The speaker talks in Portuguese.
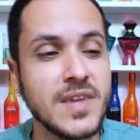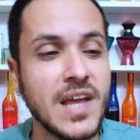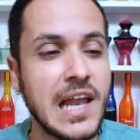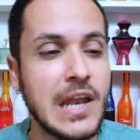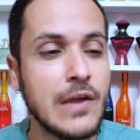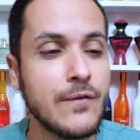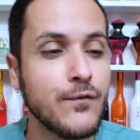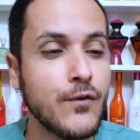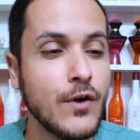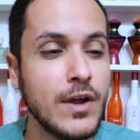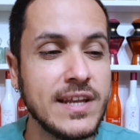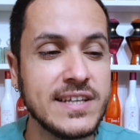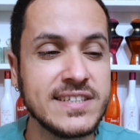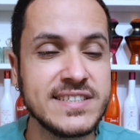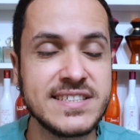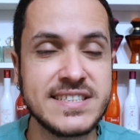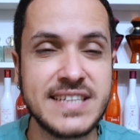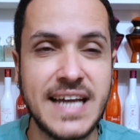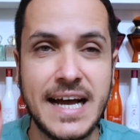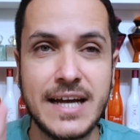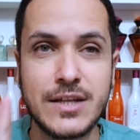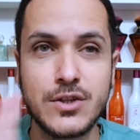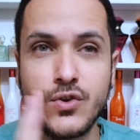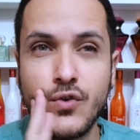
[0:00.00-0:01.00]
ele foi
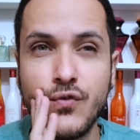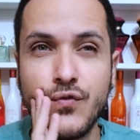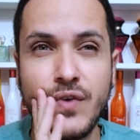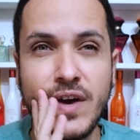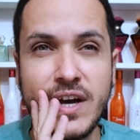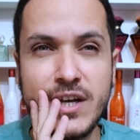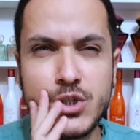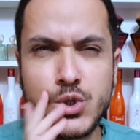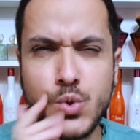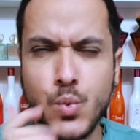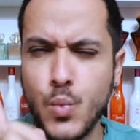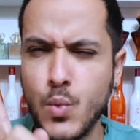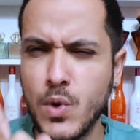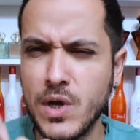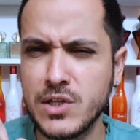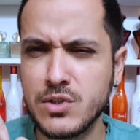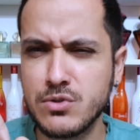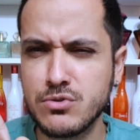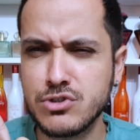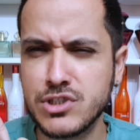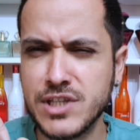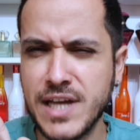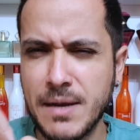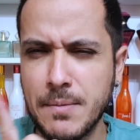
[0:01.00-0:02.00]
lançado faz um
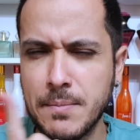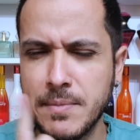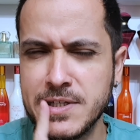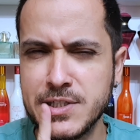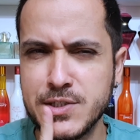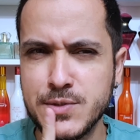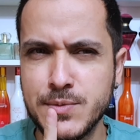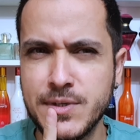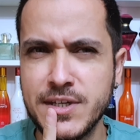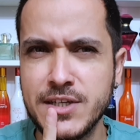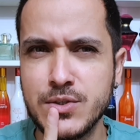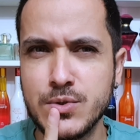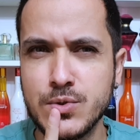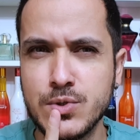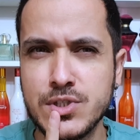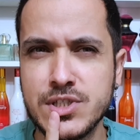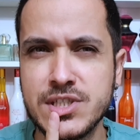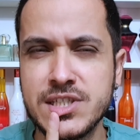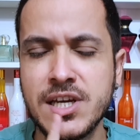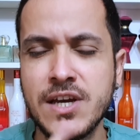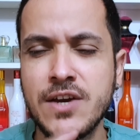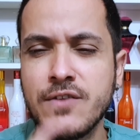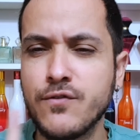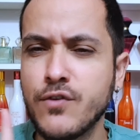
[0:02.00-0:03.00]
ano já, mais ou
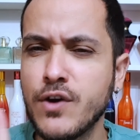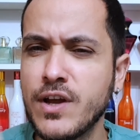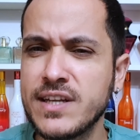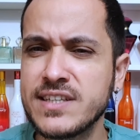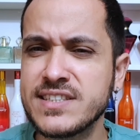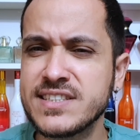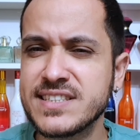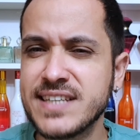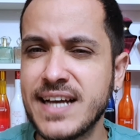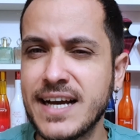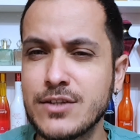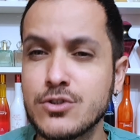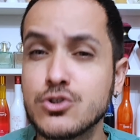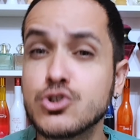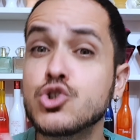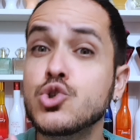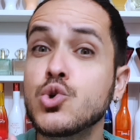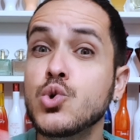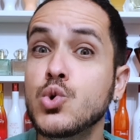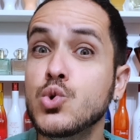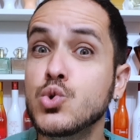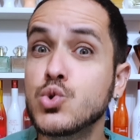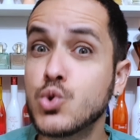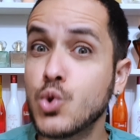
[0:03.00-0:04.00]
menos, foi lançado
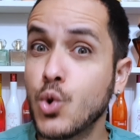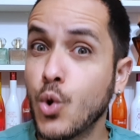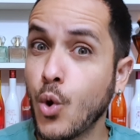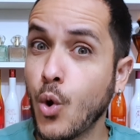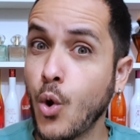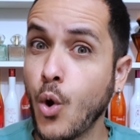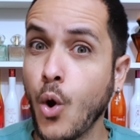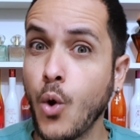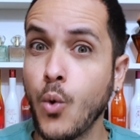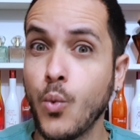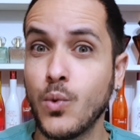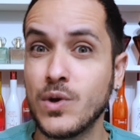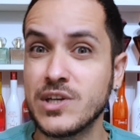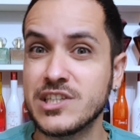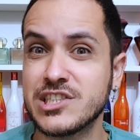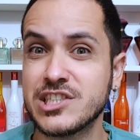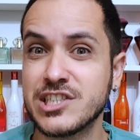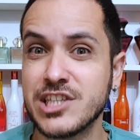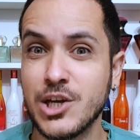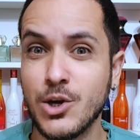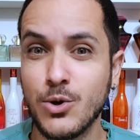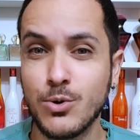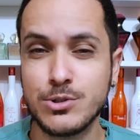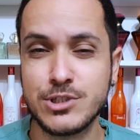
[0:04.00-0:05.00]
junto com o
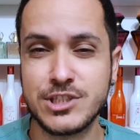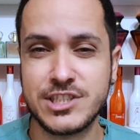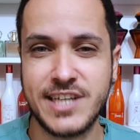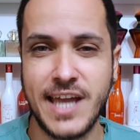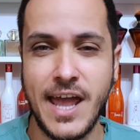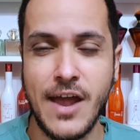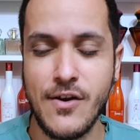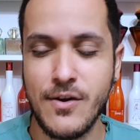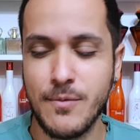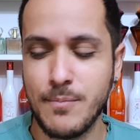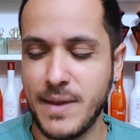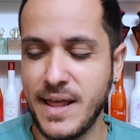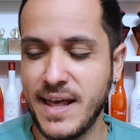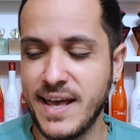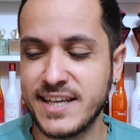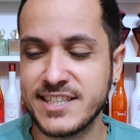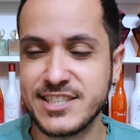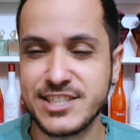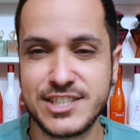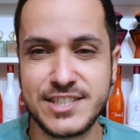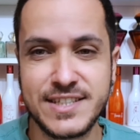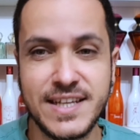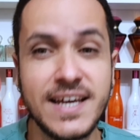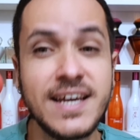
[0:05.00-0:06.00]
Egeu Sherry
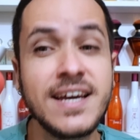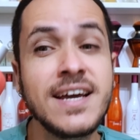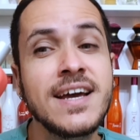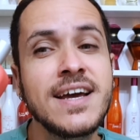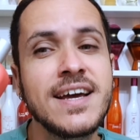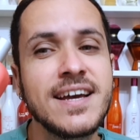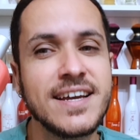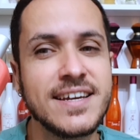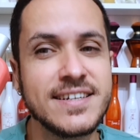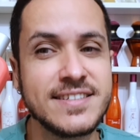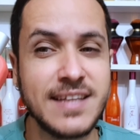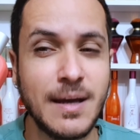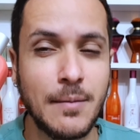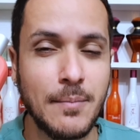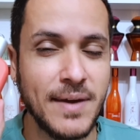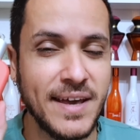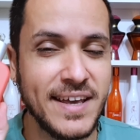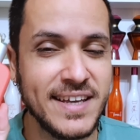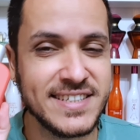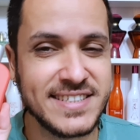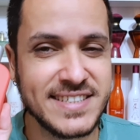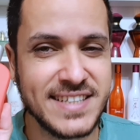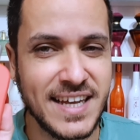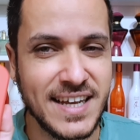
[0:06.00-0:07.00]
Blast, né? Que
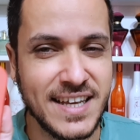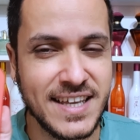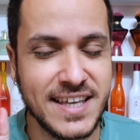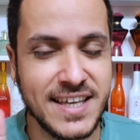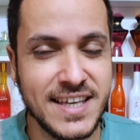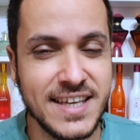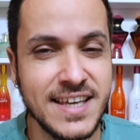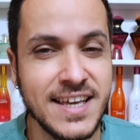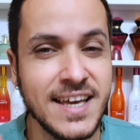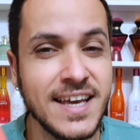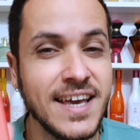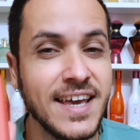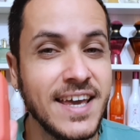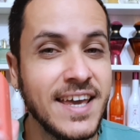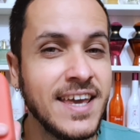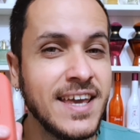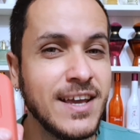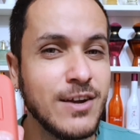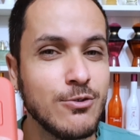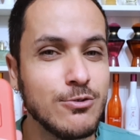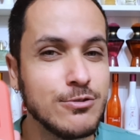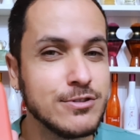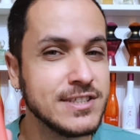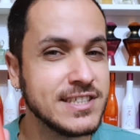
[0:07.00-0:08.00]
também está aqui,
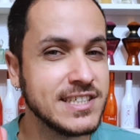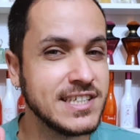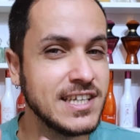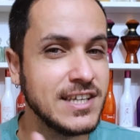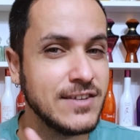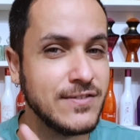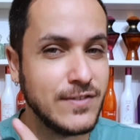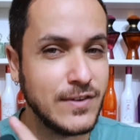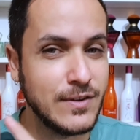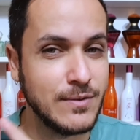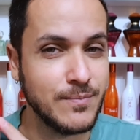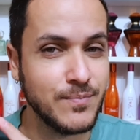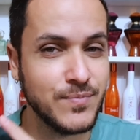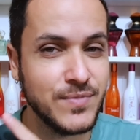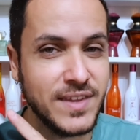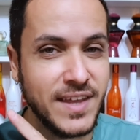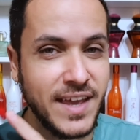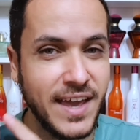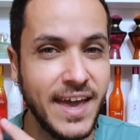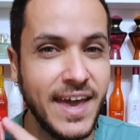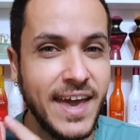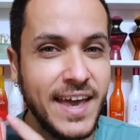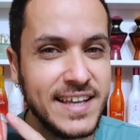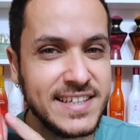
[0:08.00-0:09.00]
inclusive
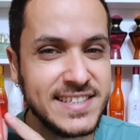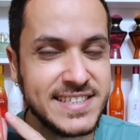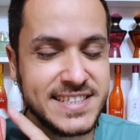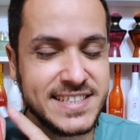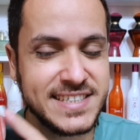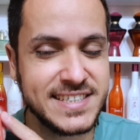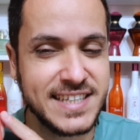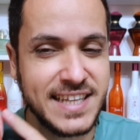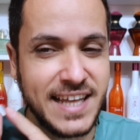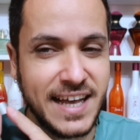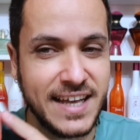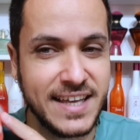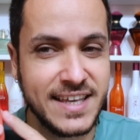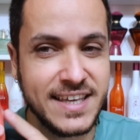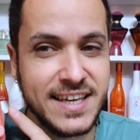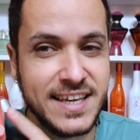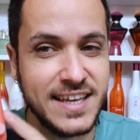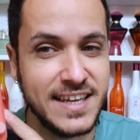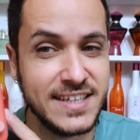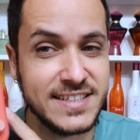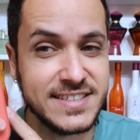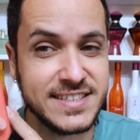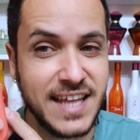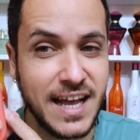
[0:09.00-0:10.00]
esse
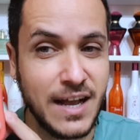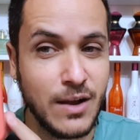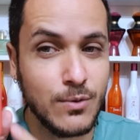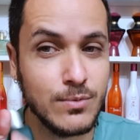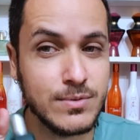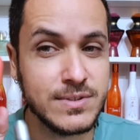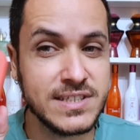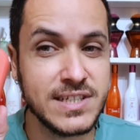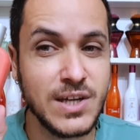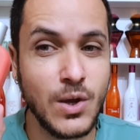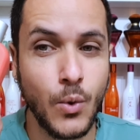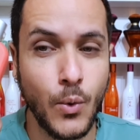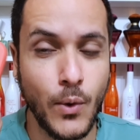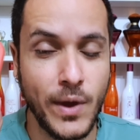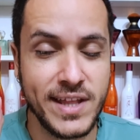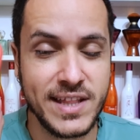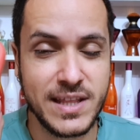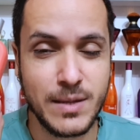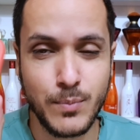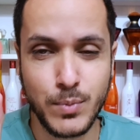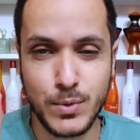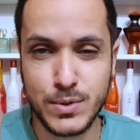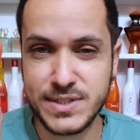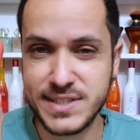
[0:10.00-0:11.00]
daqui está com
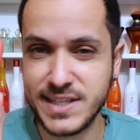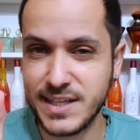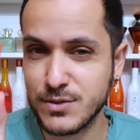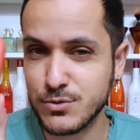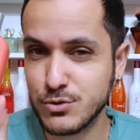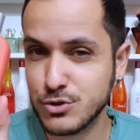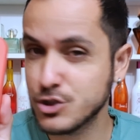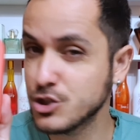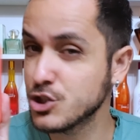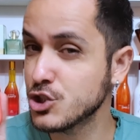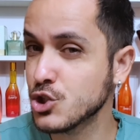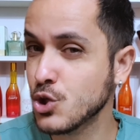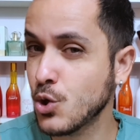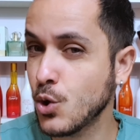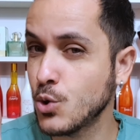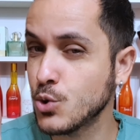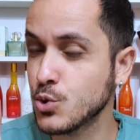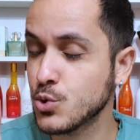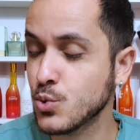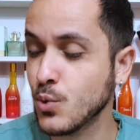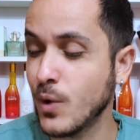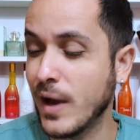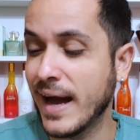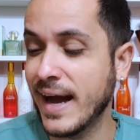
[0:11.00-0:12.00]
50% de
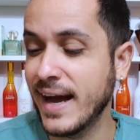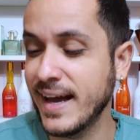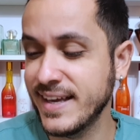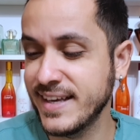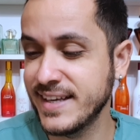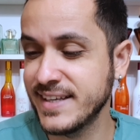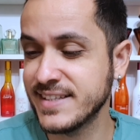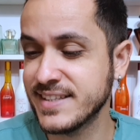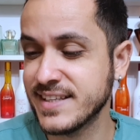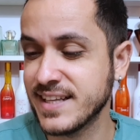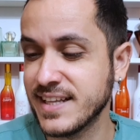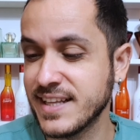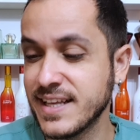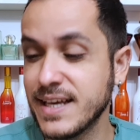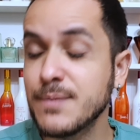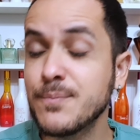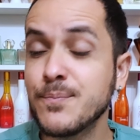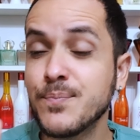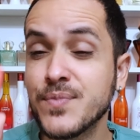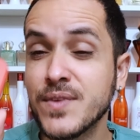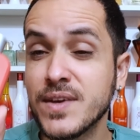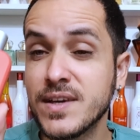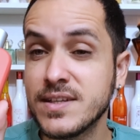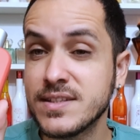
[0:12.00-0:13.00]
desconto ainda,
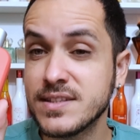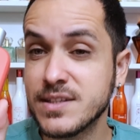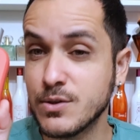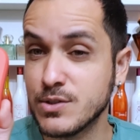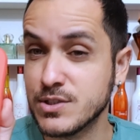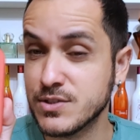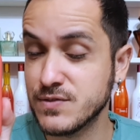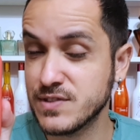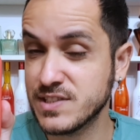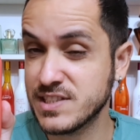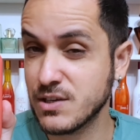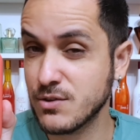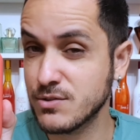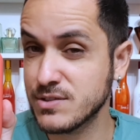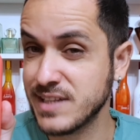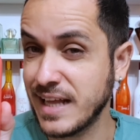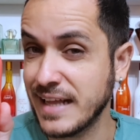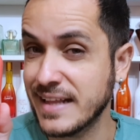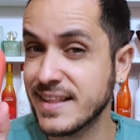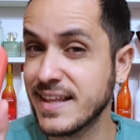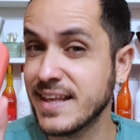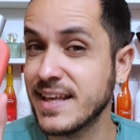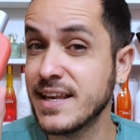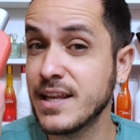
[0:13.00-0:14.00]
né? Então, se você
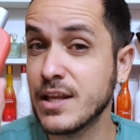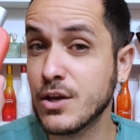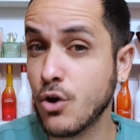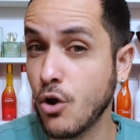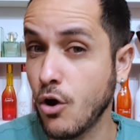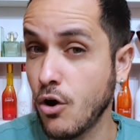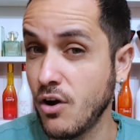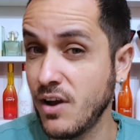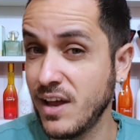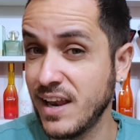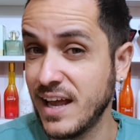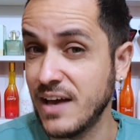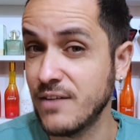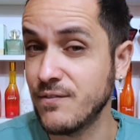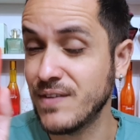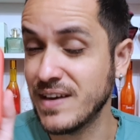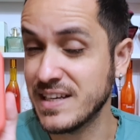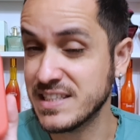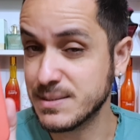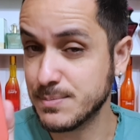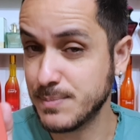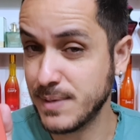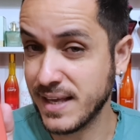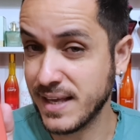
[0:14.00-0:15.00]
gostar dele, corre lá, faça